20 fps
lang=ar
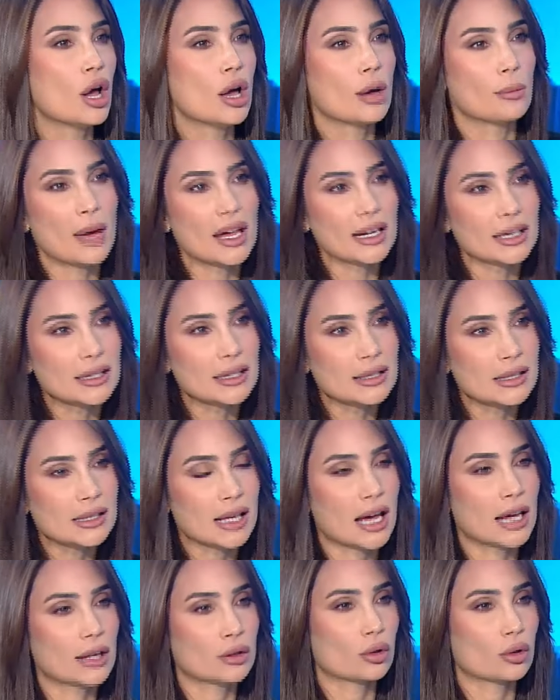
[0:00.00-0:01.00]
ما
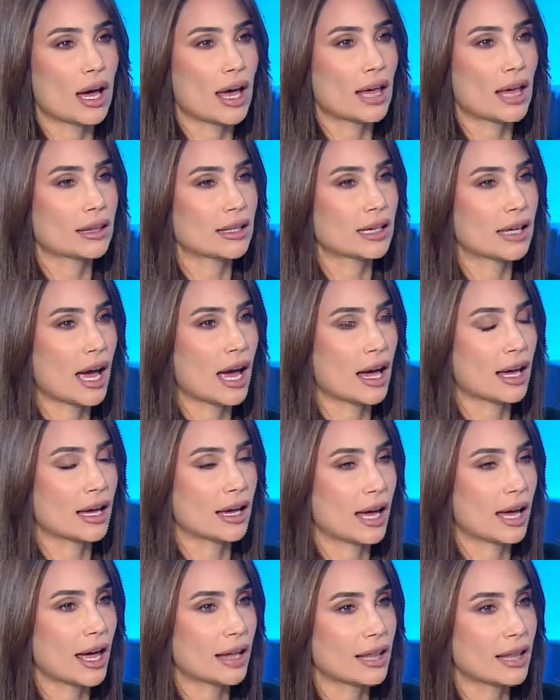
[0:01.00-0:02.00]
ننسى انه هذه
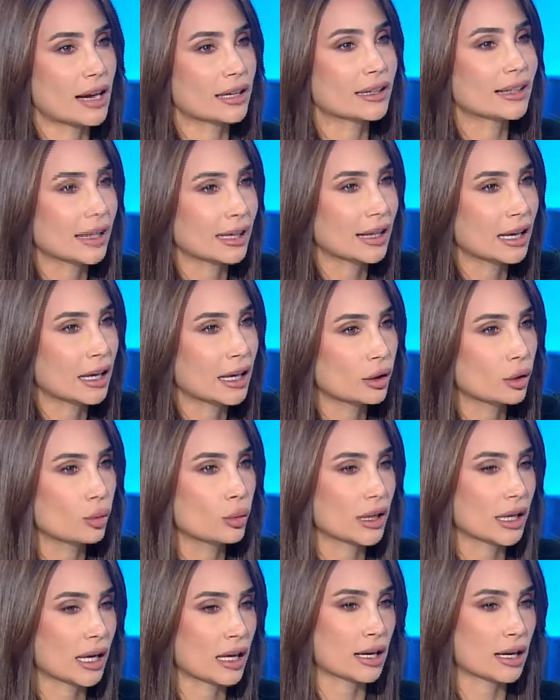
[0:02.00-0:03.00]
هذا الكيان
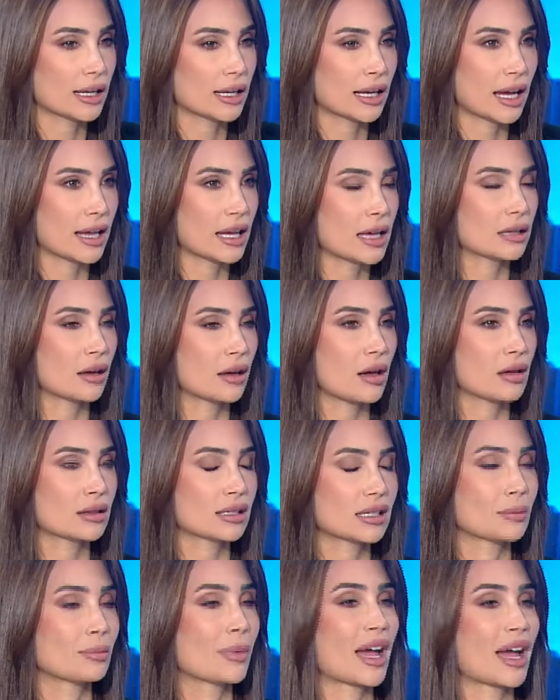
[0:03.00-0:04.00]
هو كان كيان
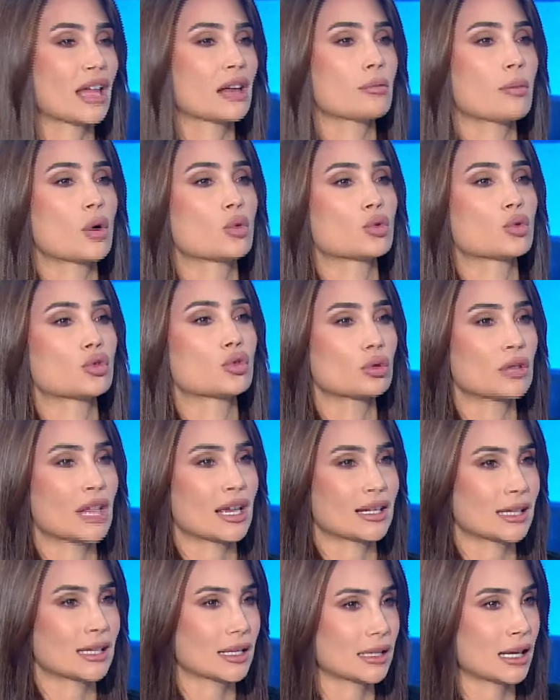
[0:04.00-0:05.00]
غاصب غير موجود
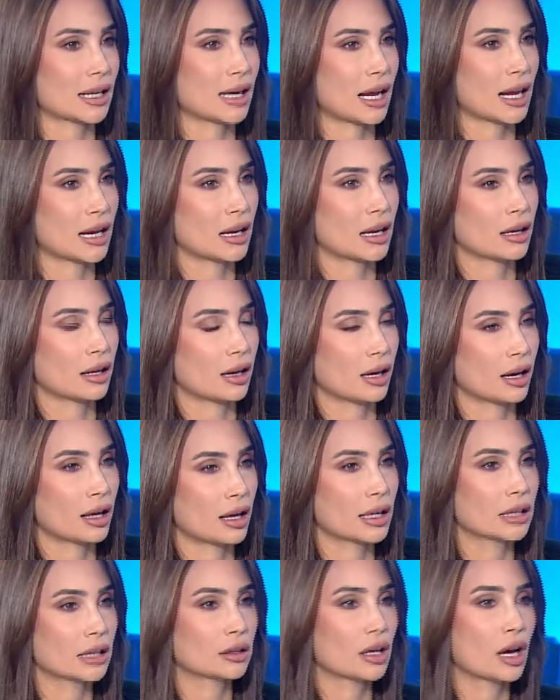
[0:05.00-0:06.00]
اساسا على
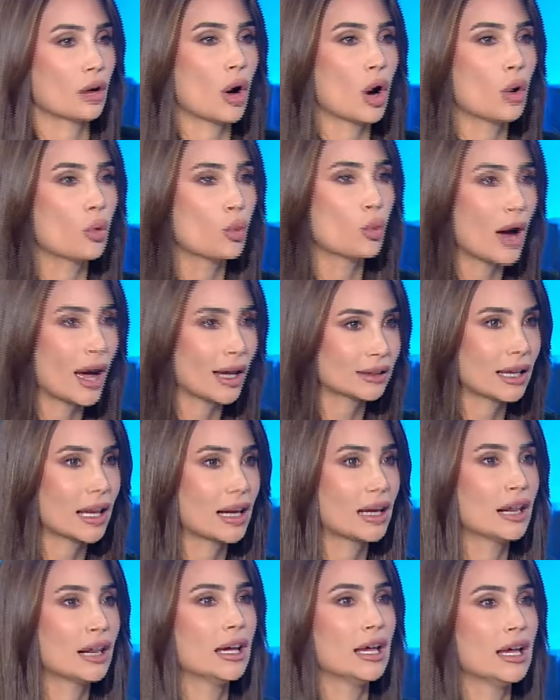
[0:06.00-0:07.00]
الخريطه وهو
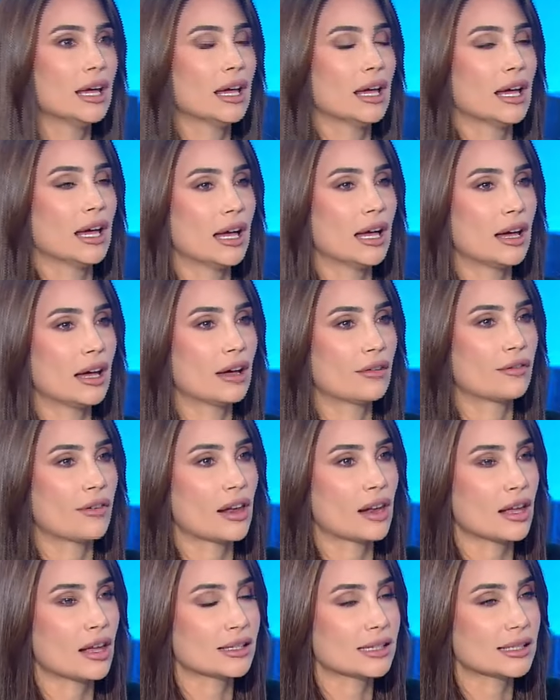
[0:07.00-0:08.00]
احتل آه، هذا
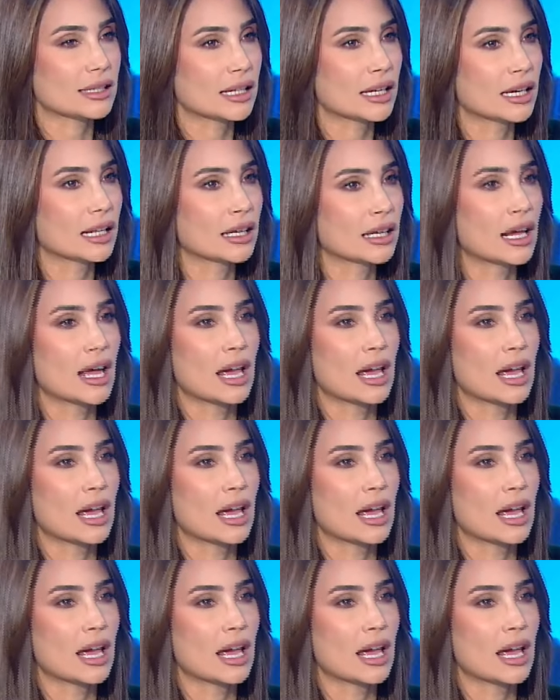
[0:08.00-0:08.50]
الكيان الغاصب